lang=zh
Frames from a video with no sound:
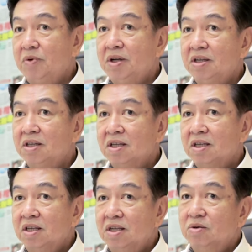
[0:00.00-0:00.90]
为
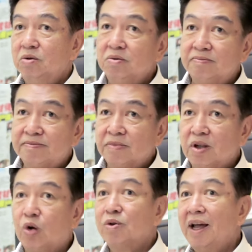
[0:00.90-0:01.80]
有。
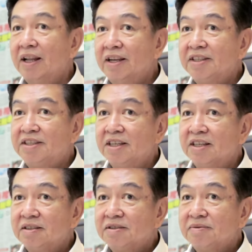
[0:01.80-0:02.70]
后代人来接。